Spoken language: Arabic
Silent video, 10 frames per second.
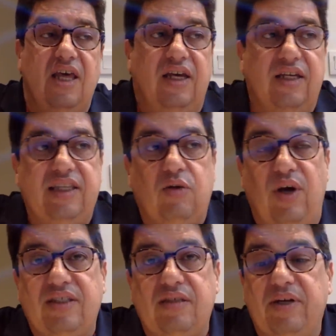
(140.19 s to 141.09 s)
يعطيك واحد
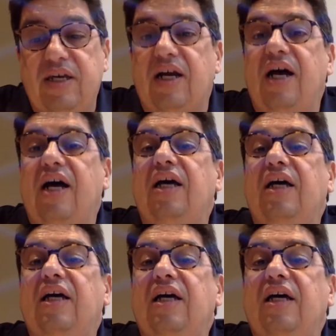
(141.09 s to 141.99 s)
التمريره
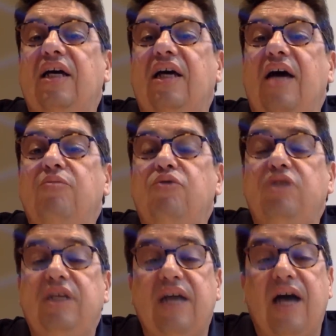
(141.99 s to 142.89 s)
آه،
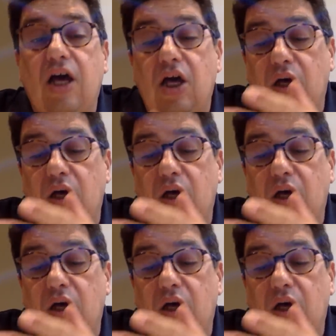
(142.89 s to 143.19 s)
عموديه